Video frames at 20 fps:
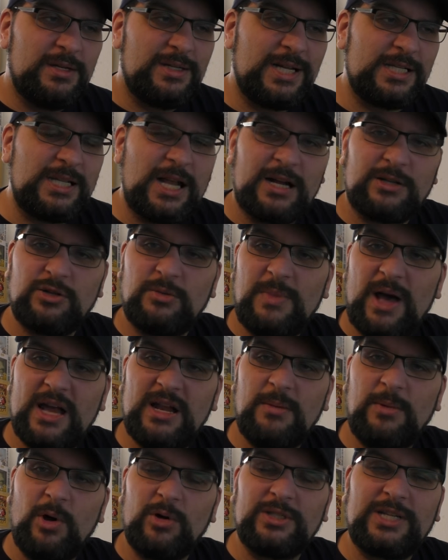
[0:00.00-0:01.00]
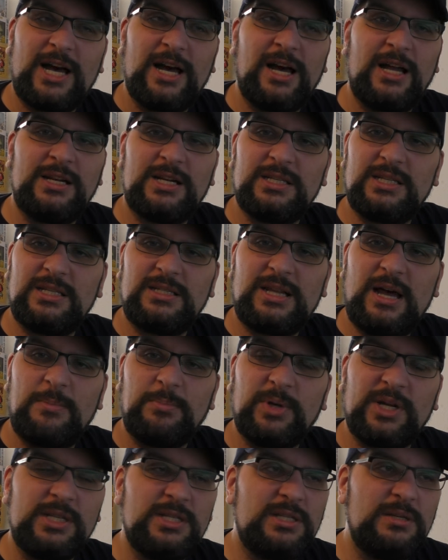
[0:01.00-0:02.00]
Das lag zum einen aber auch daran, dass es da
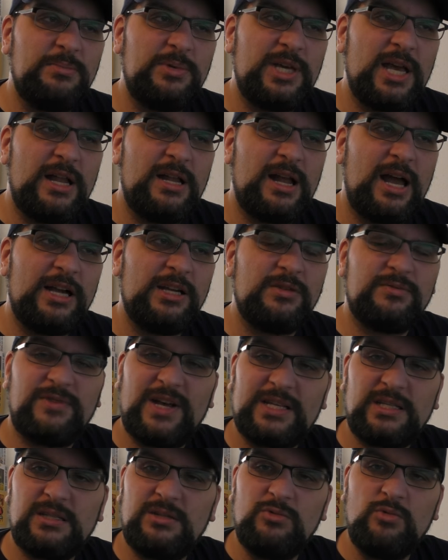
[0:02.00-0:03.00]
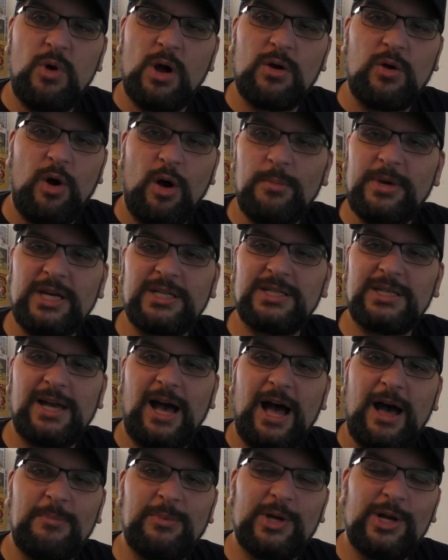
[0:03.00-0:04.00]
prinzipiell eigentlich fast nur Comics
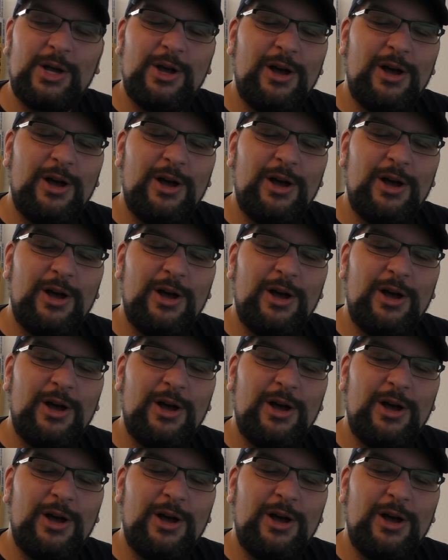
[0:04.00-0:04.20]
gab